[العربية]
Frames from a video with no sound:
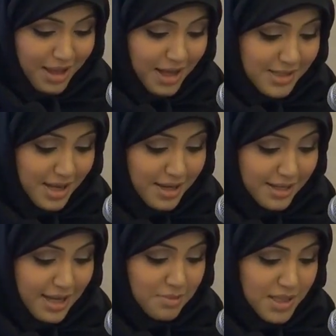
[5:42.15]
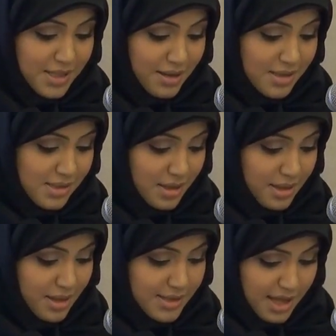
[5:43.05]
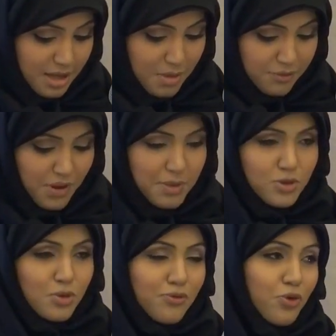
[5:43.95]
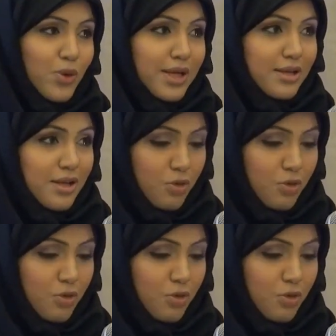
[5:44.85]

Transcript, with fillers: هاتان الكلمتان الصادرتان من فم الطفولة